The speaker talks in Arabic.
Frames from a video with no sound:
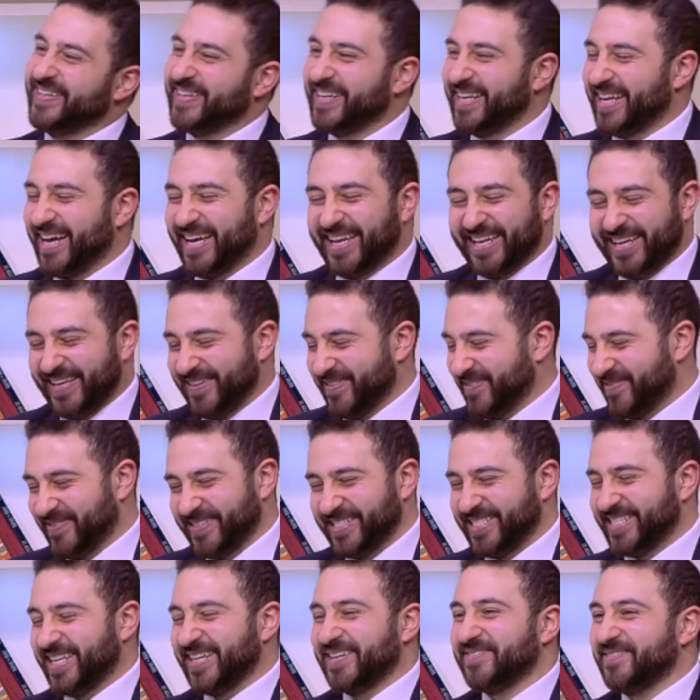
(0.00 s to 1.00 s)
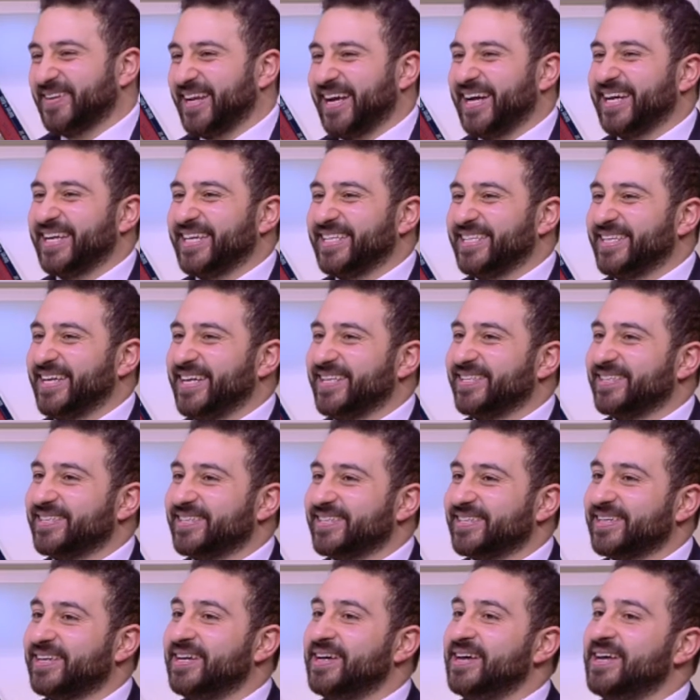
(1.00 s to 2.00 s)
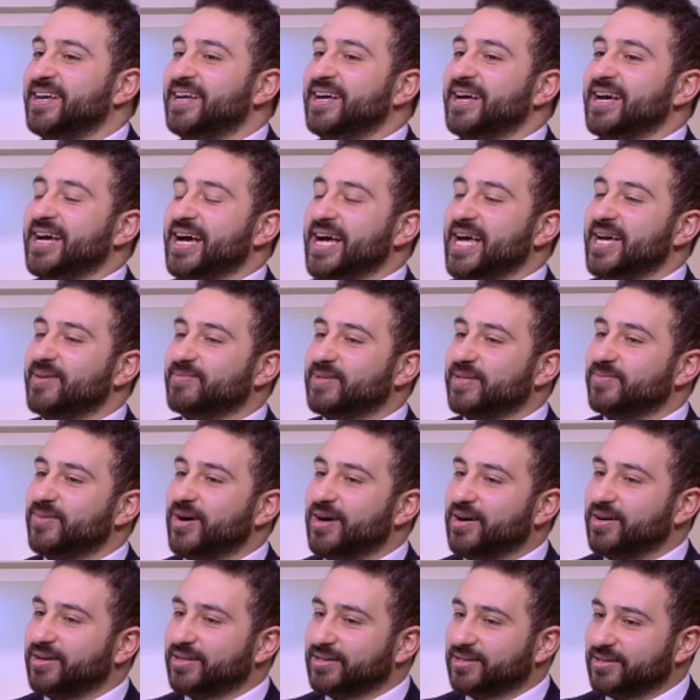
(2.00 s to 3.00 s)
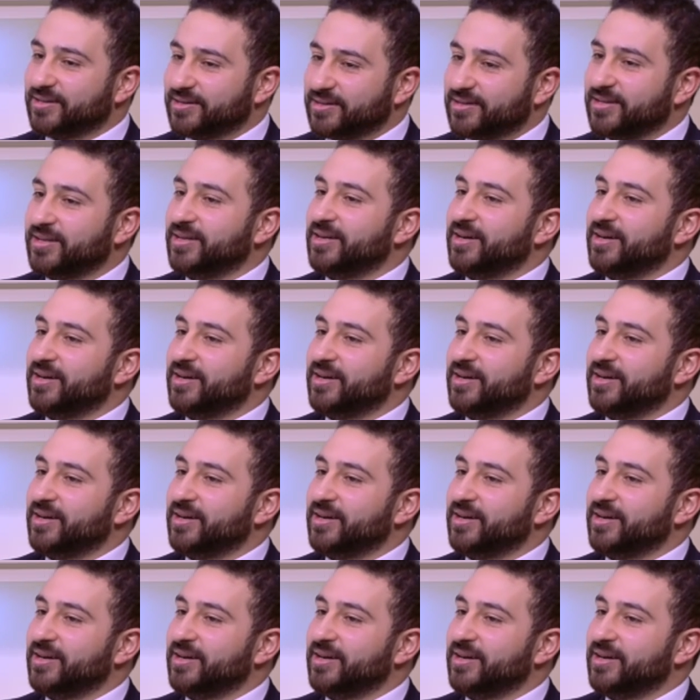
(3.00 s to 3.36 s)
لا لا مفيش اي من الحاجات دي حضرتك هي بتبقى اكتر